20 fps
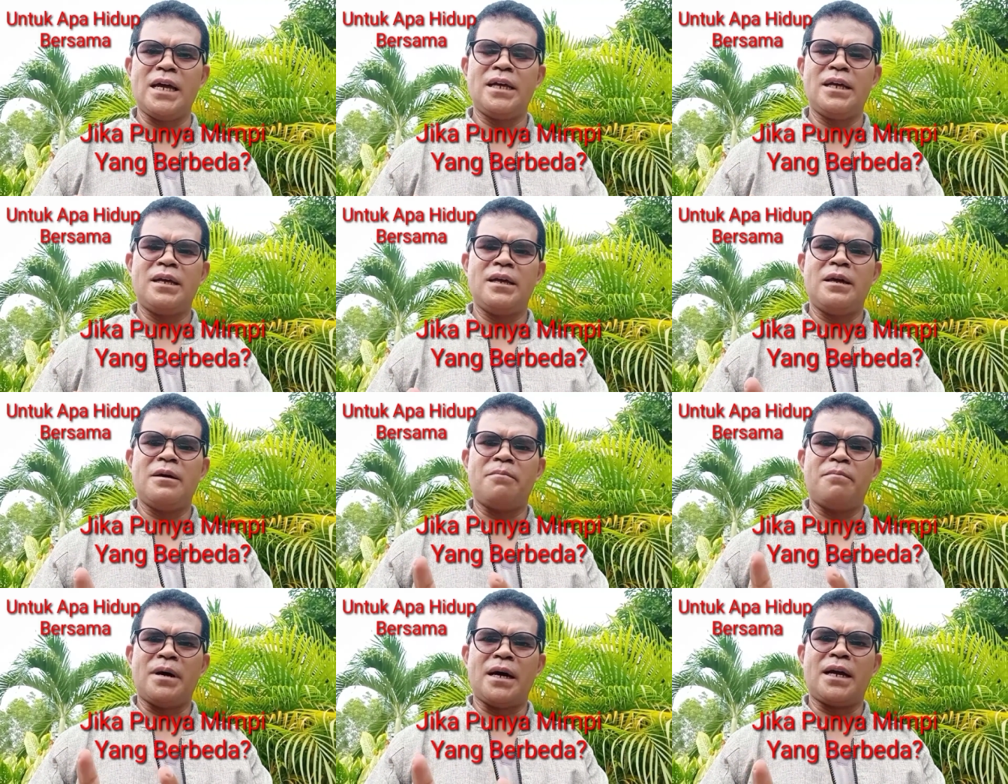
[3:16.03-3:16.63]

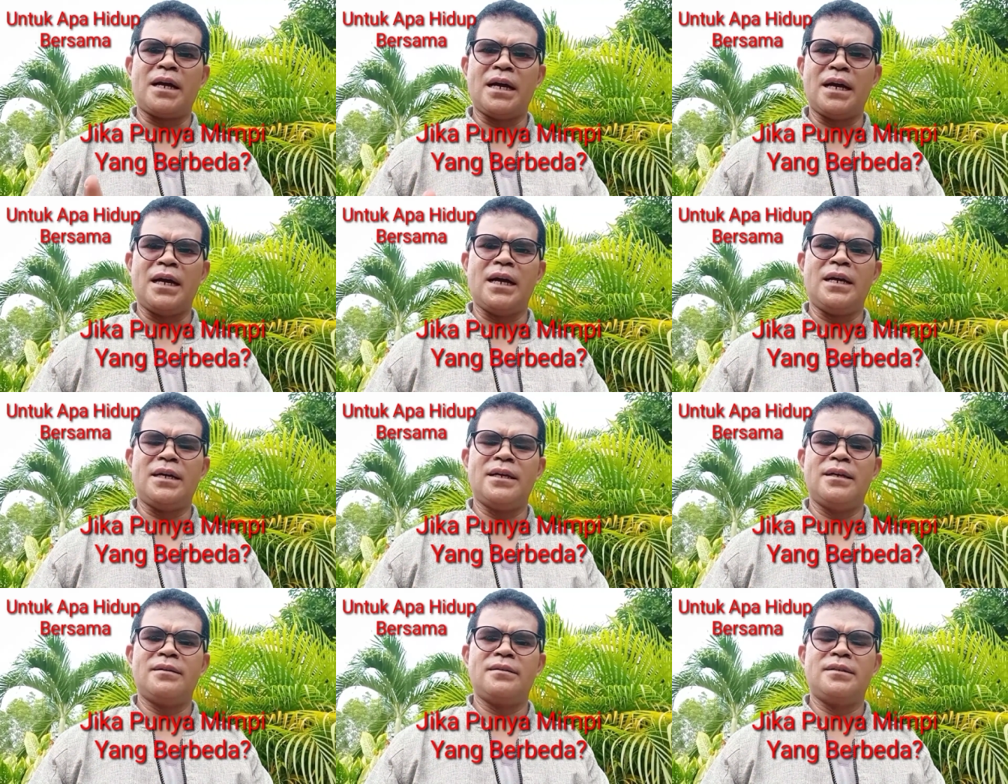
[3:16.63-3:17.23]
maka
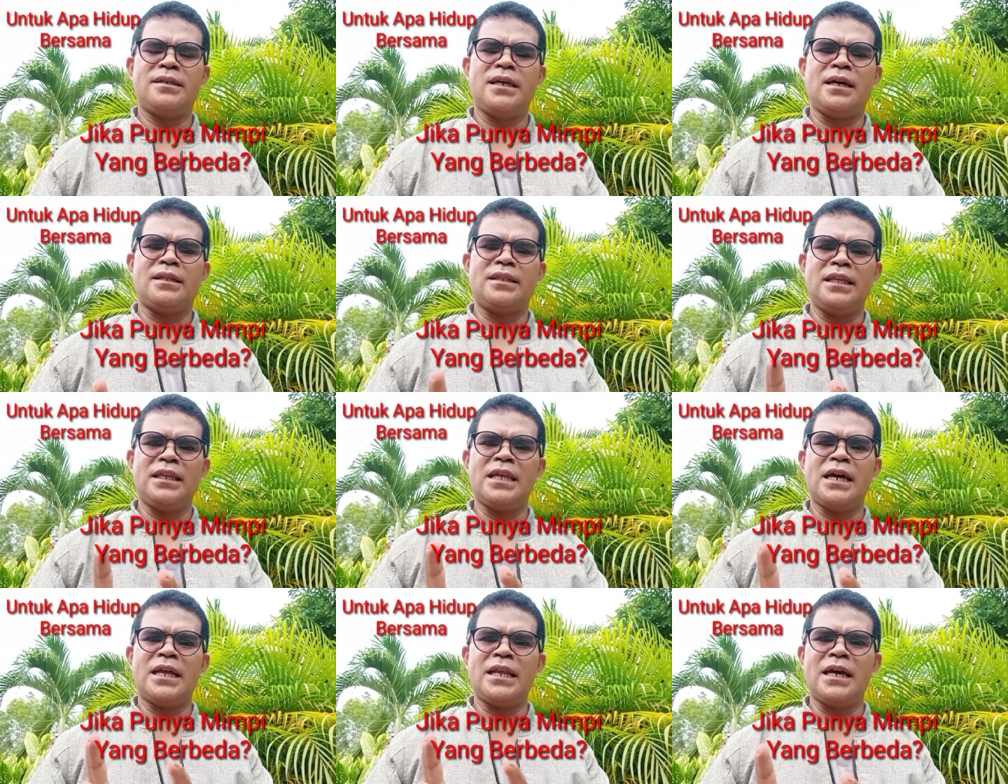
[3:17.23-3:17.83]
ya tidak
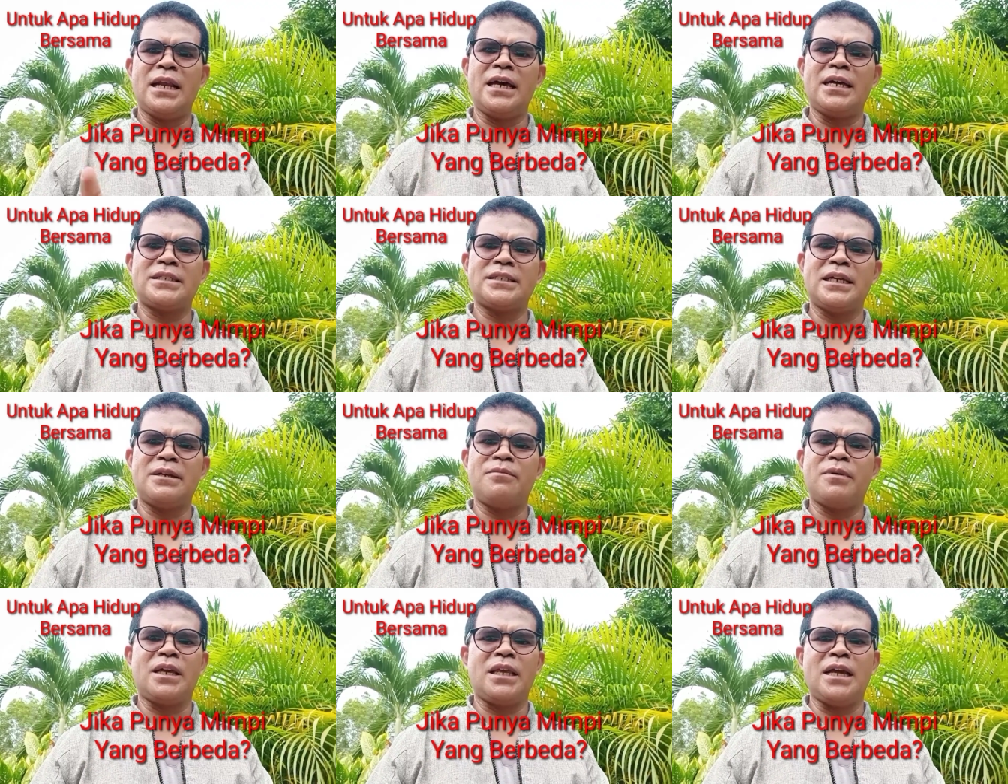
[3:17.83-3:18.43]
ada alasan bagi
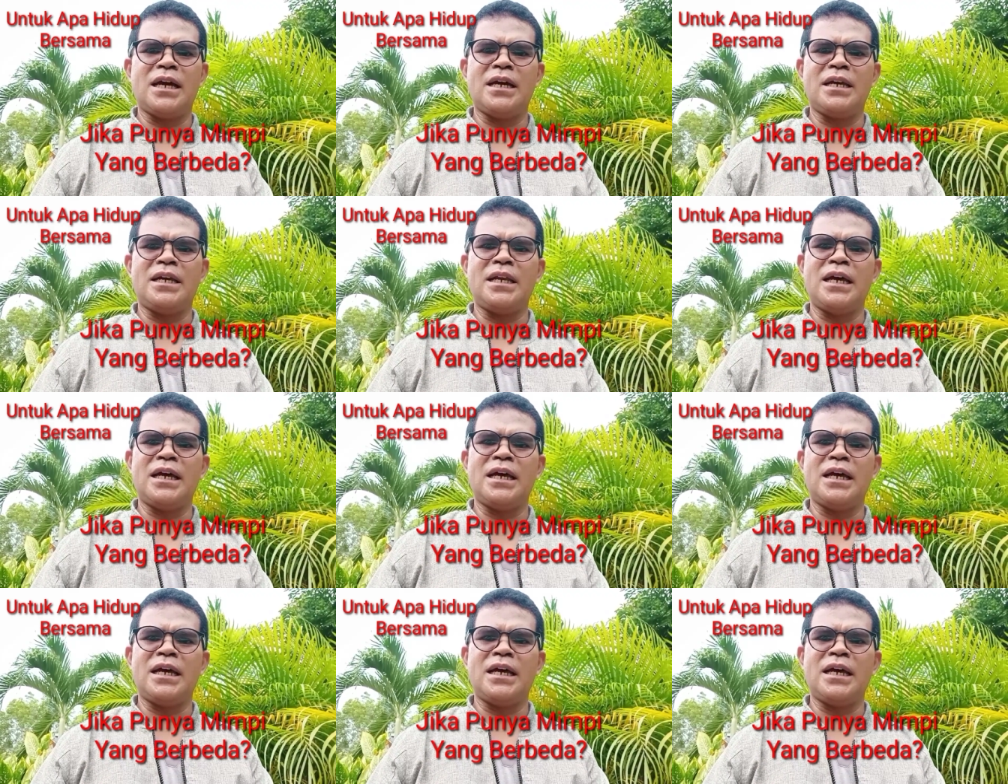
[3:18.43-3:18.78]
Anda